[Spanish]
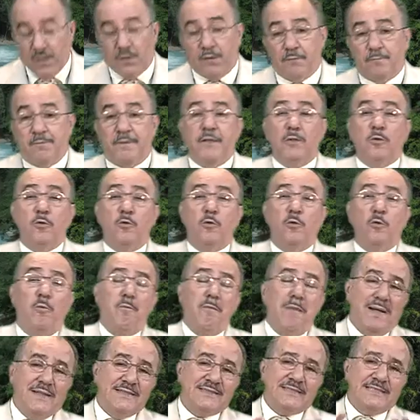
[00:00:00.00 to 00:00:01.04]
Pero lo
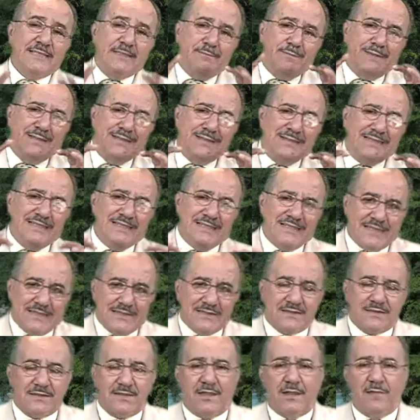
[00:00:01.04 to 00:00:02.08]
más que me
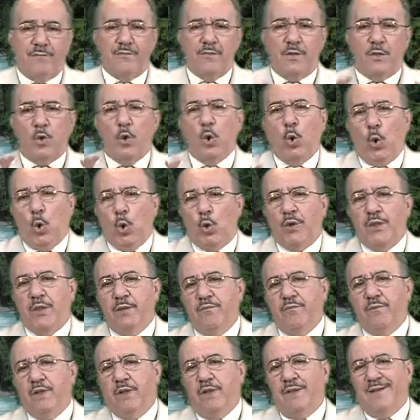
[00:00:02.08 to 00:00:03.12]
interesa
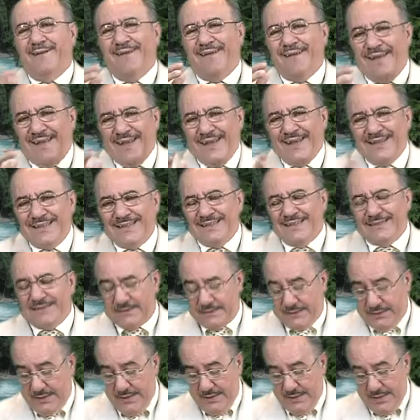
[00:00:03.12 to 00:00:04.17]
hoy
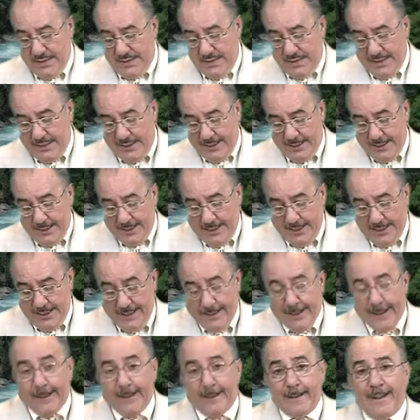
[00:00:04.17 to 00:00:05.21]
es
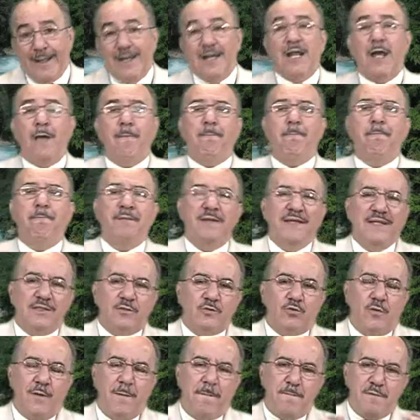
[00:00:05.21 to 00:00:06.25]
eh, el
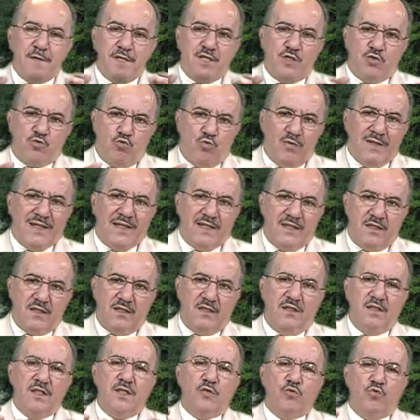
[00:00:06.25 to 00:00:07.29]
aspecto espiritual
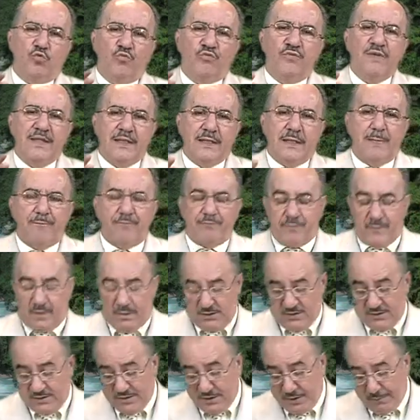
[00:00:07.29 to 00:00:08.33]
de tu vida
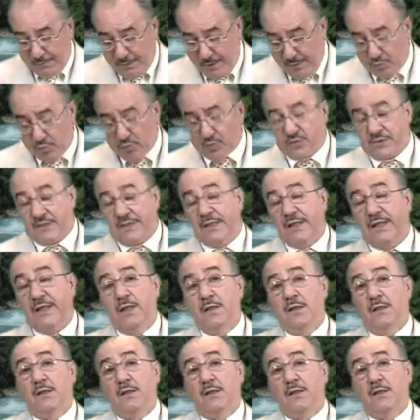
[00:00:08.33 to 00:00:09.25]
sabemos que